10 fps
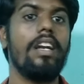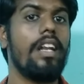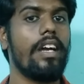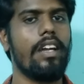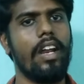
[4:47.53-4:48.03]

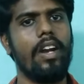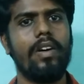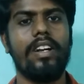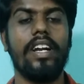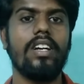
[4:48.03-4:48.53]
இல்லை
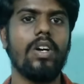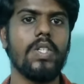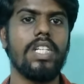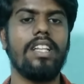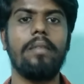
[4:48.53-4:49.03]
என்னோட ரேட்
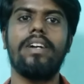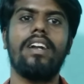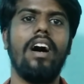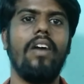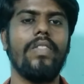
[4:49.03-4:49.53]
காஸ்ட்லி தான்
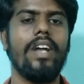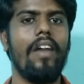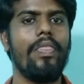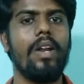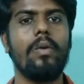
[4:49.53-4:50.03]
பட் நான் வந்து
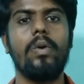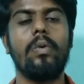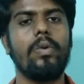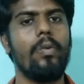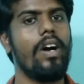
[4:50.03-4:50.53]

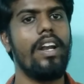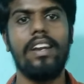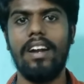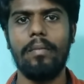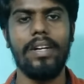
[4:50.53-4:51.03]
அந்தளவுக்கு ஒரு
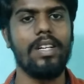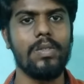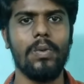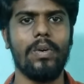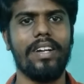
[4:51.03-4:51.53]
குவாலிட்டியான
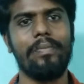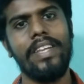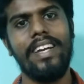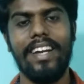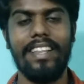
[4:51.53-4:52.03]
மெட்டீரியல்ஸ் கொடுக்குறேன்
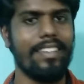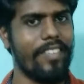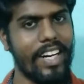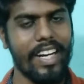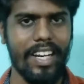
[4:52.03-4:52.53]

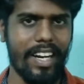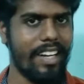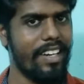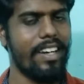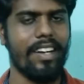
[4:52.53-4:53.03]
இதில் ஏற்கனவே
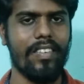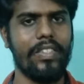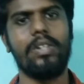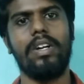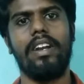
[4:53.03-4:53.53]
நிறைய டீல் எனக்கு
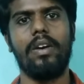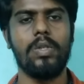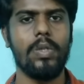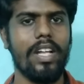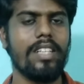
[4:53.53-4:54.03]
வந்து
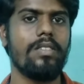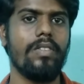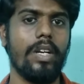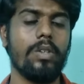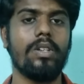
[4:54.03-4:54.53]
என்னோட சுடிதாரஸ்
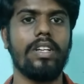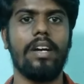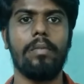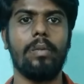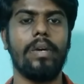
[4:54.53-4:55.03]
வீடியோஸை
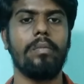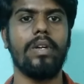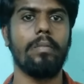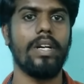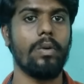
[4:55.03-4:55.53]
நீங்கள் அப்லோட் பண்ண
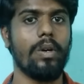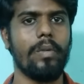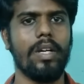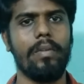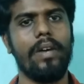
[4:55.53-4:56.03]
முடியும் பண்ணி கொடுக்க
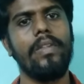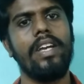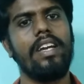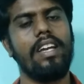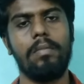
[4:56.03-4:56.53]
முடியுமா
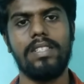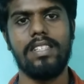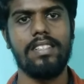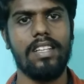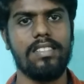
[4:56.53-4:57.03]
என்
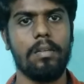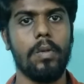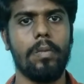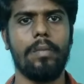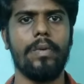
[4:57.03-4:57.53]
பிஸ்னஸ் நீங்கள்
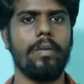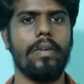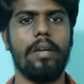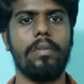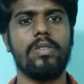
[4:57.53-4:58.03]
சப்போர்ட் பண்ண
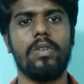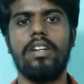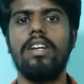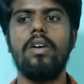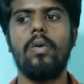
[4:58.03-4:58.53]
முடியுமா அப்படின்னு
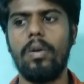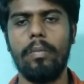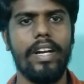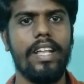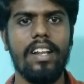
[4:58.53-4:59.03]
சொல்லி ஒரு
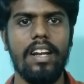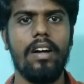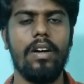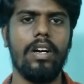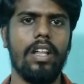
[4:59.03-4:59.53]
மெட்டீரியல்
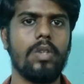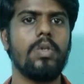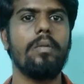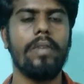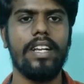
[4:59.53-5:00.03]
அதாவது
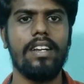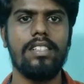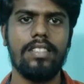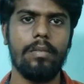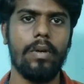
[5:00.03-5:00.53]
சுடி
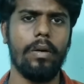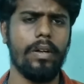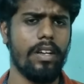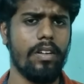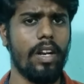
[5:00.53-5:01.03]
மெட்டீரியல்ஸ்
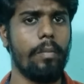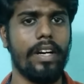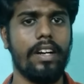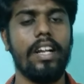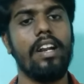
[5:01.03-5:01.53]
நான்
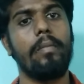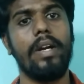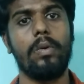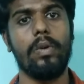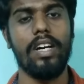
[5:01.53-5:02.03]
பண்ணுறேன் எனக்கு
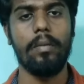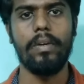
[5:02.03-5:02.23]
பண்ணி கொடுங்க